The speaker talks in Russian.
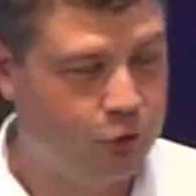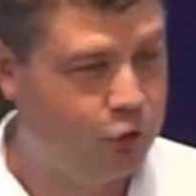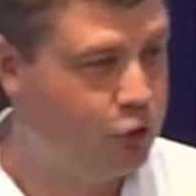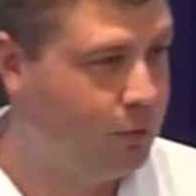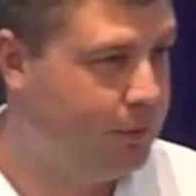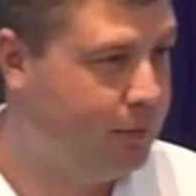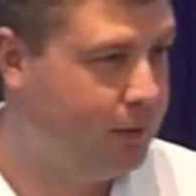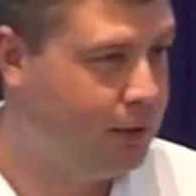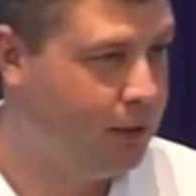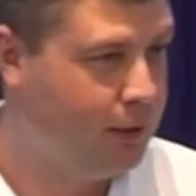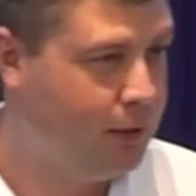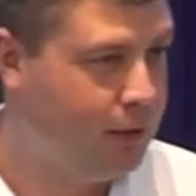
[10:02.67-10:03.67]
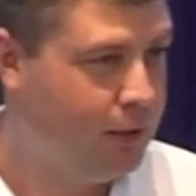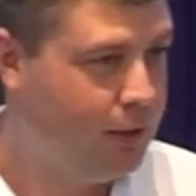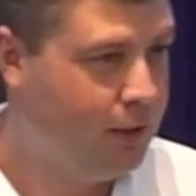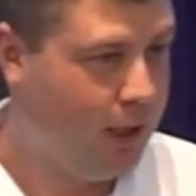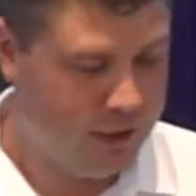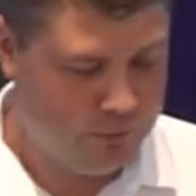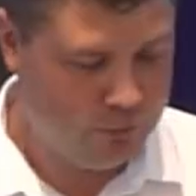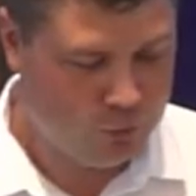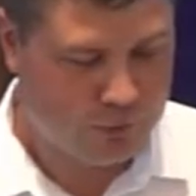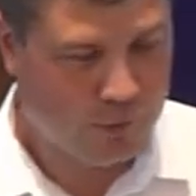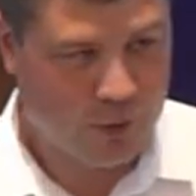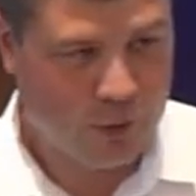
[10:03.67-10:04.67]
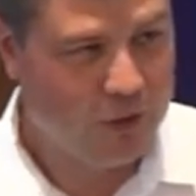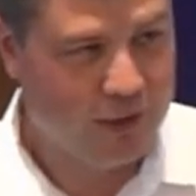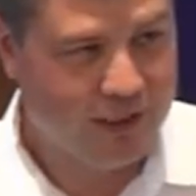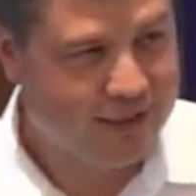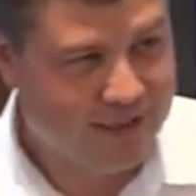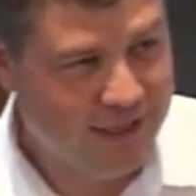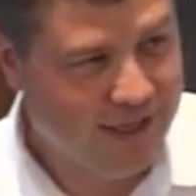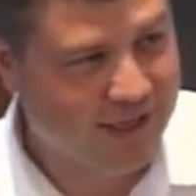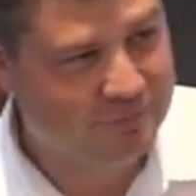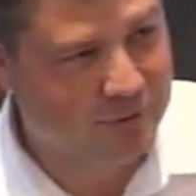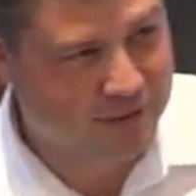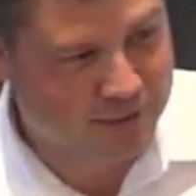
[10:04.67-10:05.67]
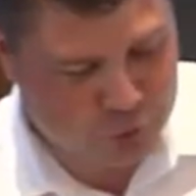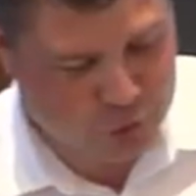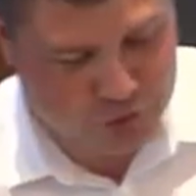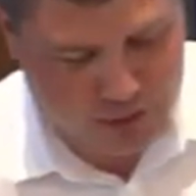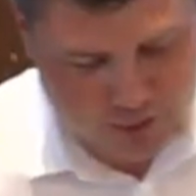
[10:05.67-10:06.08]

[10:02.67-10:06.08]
и что бы было? Они бы успокоились? Нет, потому что